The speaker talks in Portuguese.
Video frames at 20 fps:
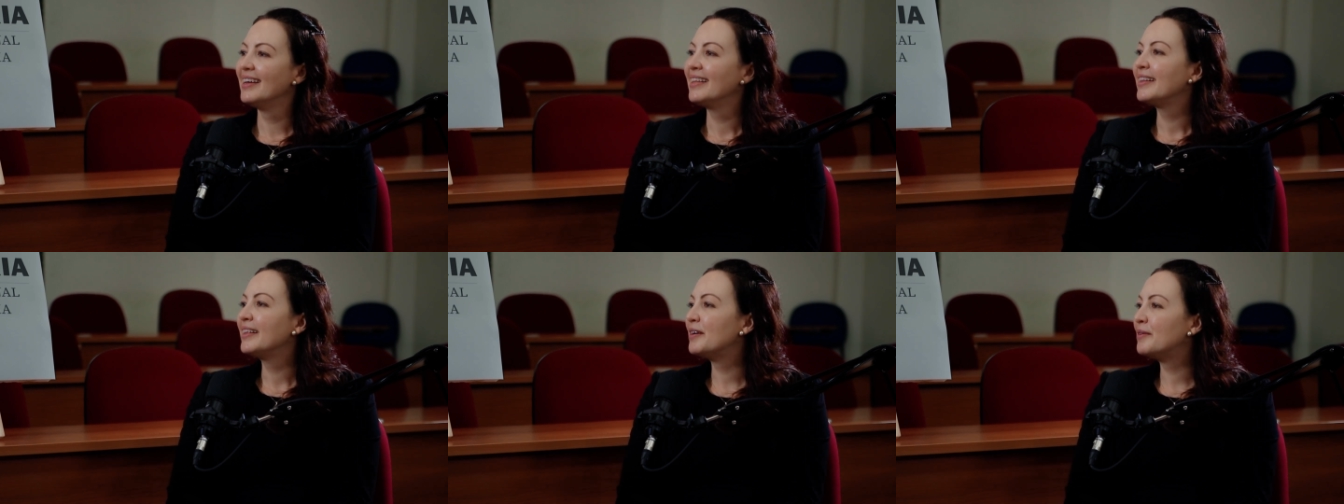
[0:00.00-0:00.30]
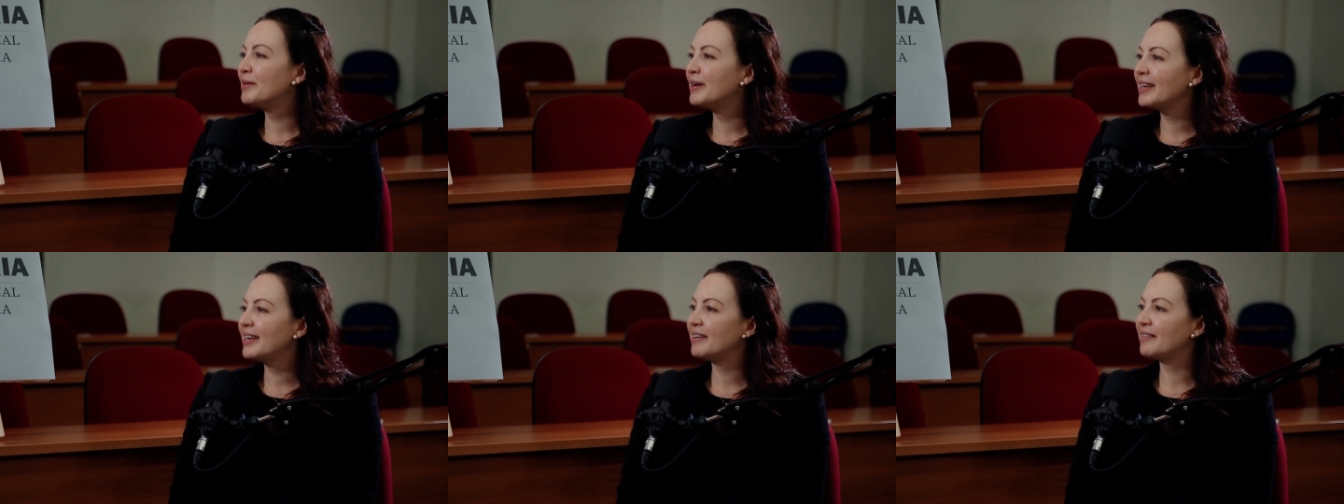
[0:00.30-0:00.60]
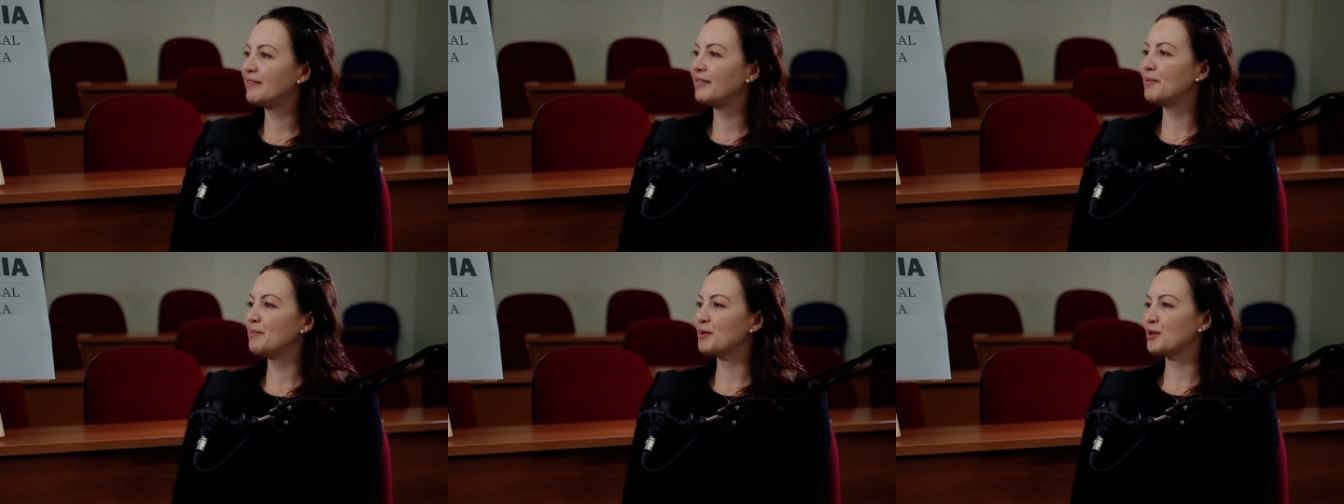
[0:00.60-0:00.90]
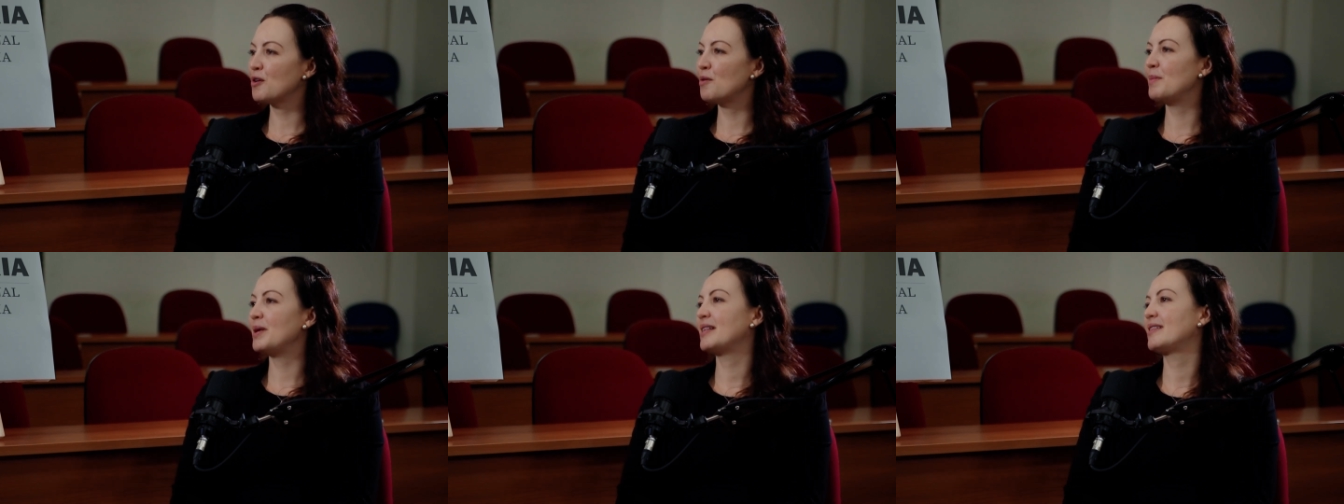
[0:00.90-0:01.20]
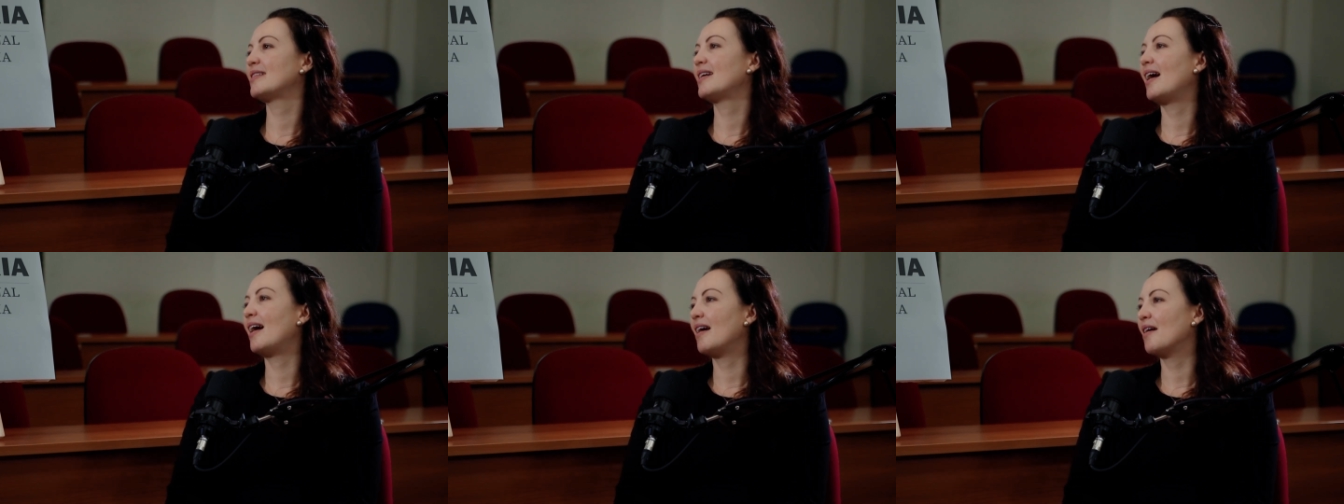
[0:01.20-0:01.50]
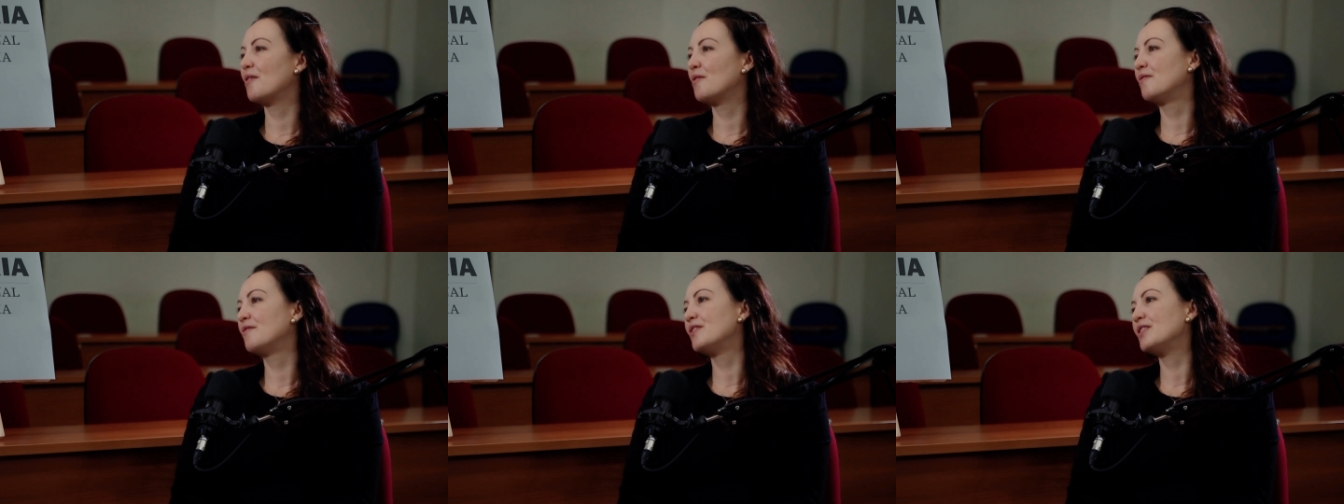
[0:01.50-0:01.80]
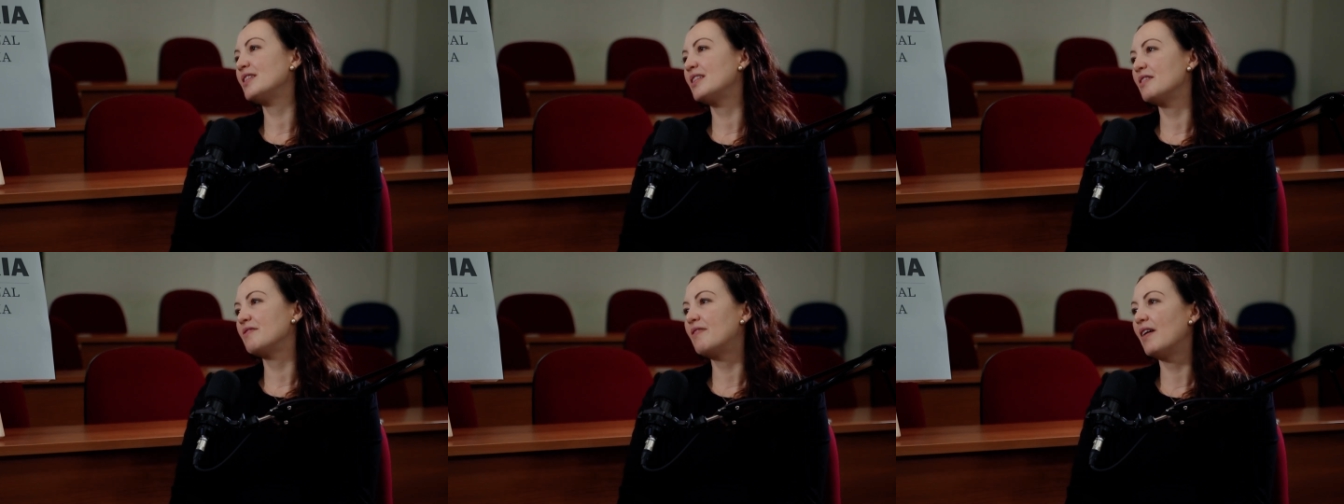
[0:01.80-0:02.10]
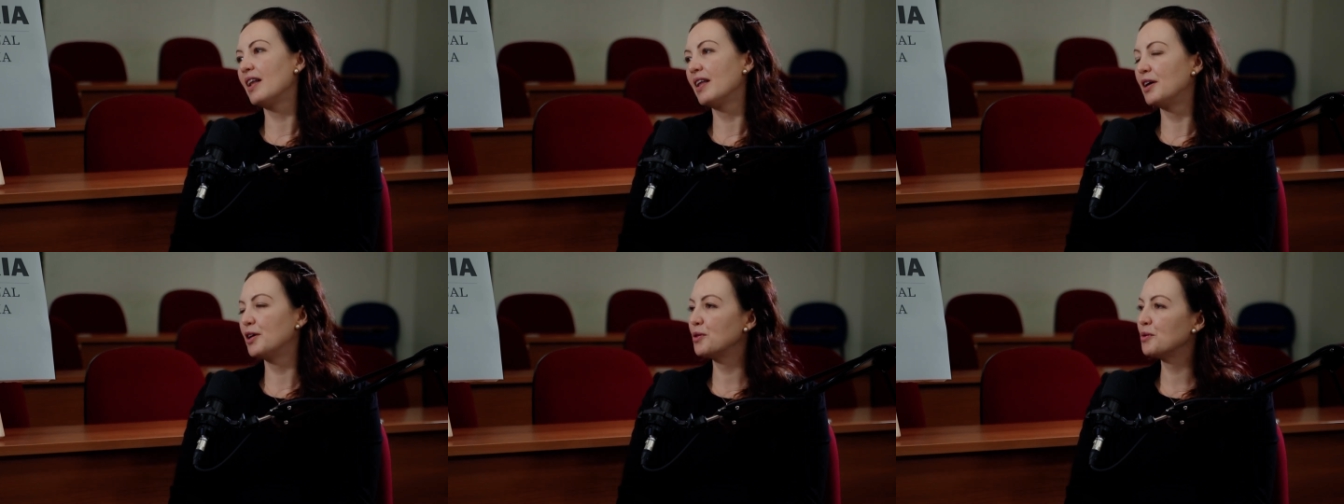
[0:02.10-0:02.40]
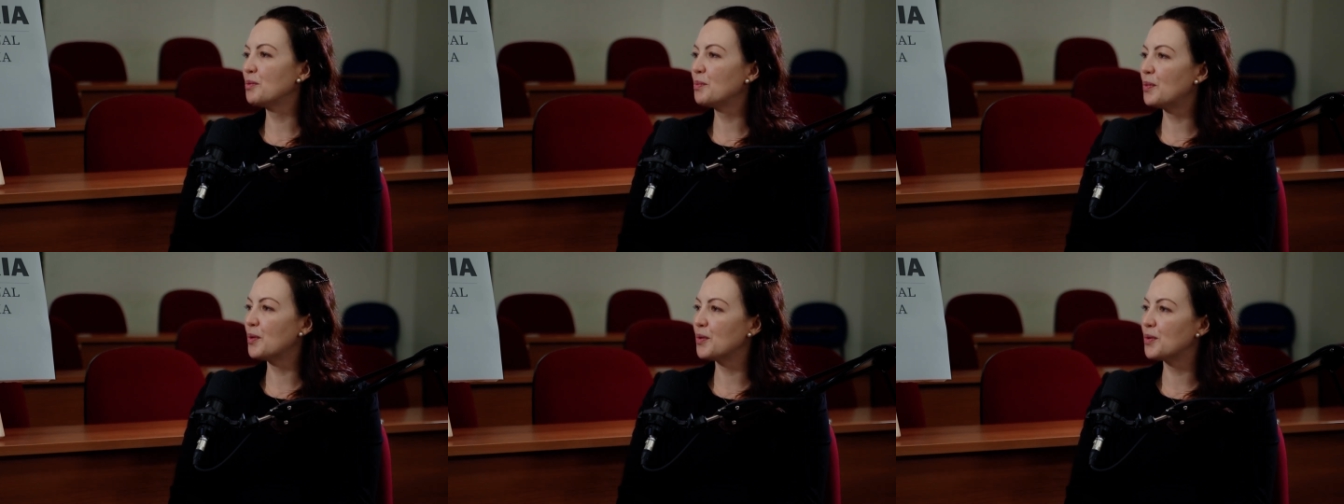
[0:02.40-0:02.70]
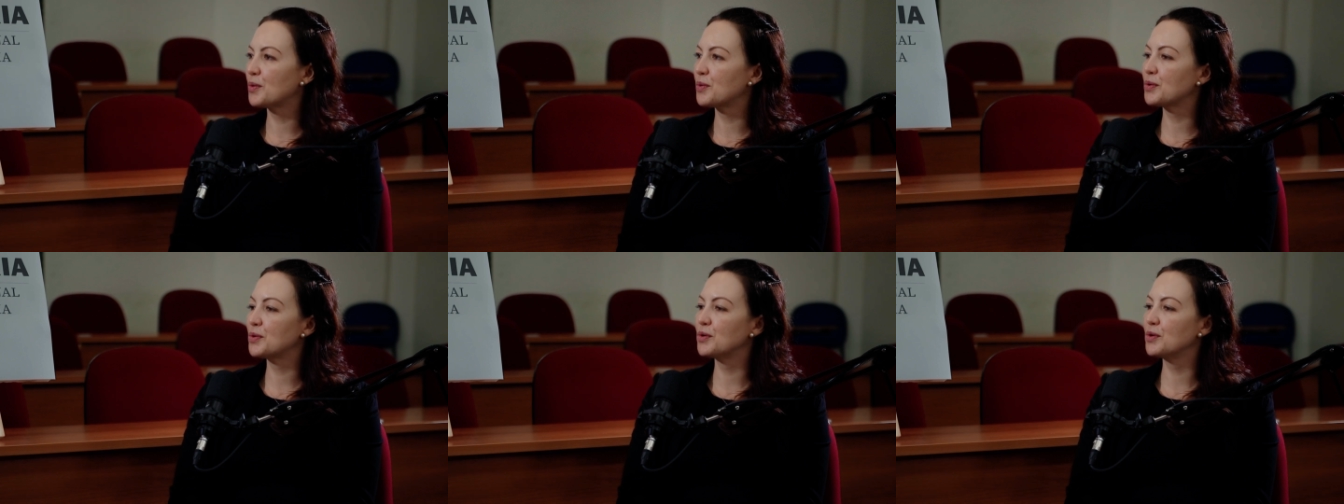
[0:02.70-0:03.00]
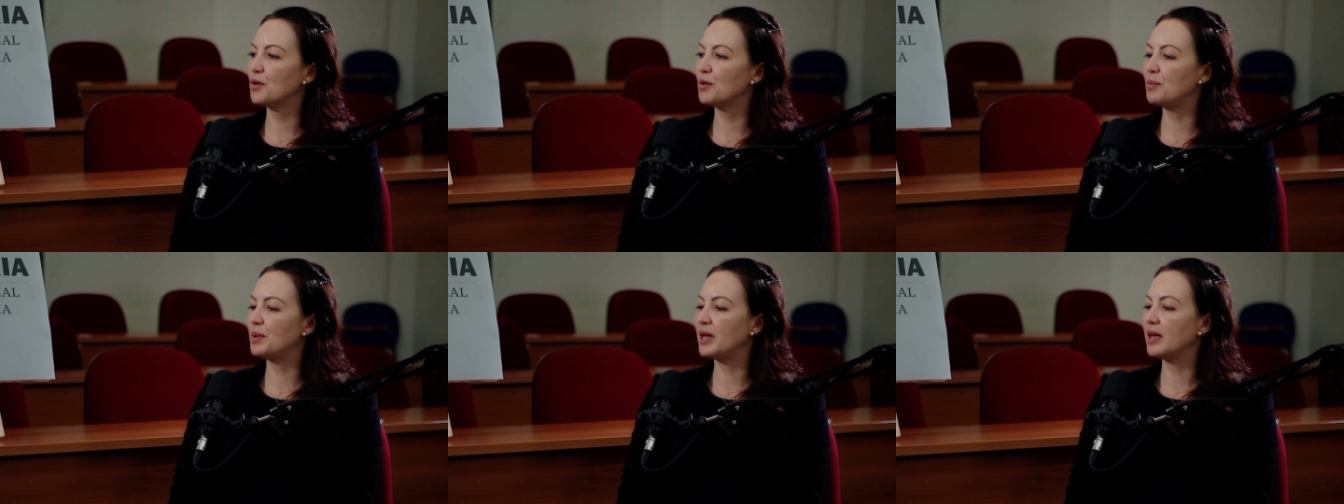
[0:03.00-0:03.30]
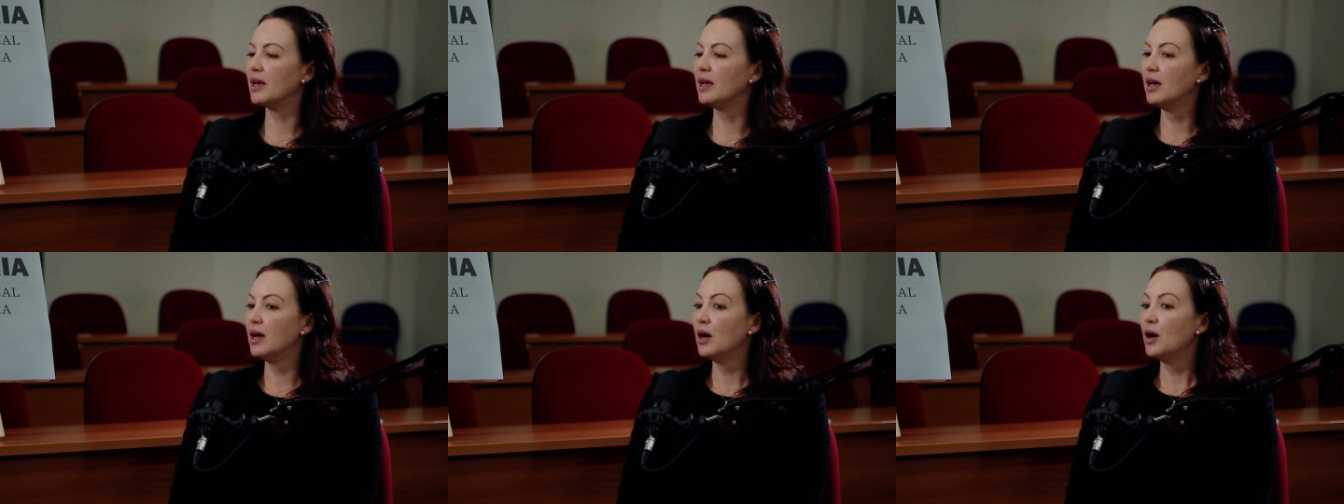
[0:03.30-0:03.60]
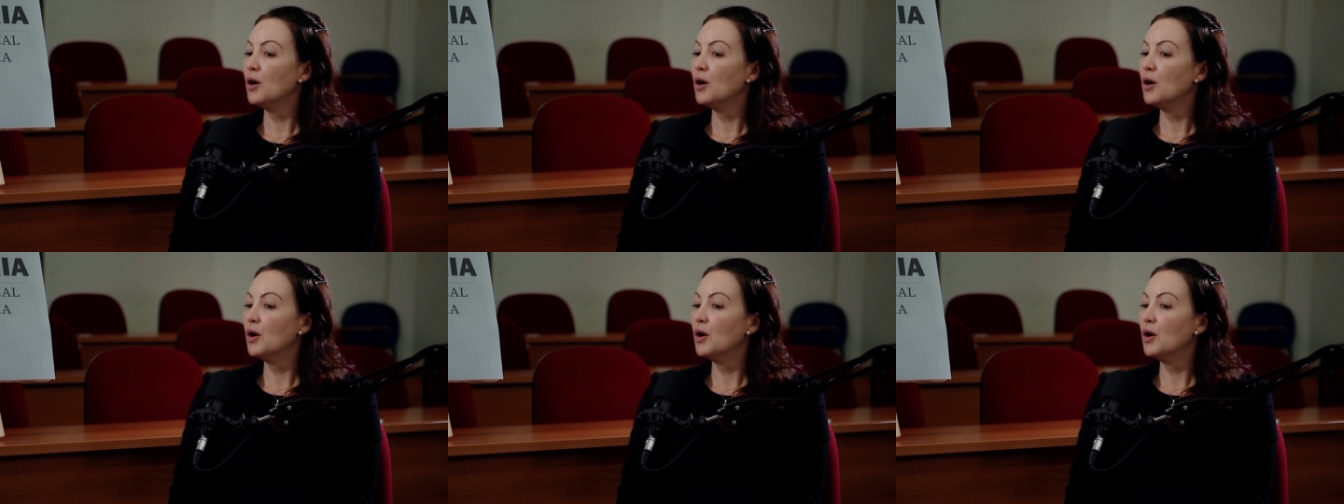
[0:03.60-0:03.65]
Então, Ana, vamos começar com você falando um pouco sobre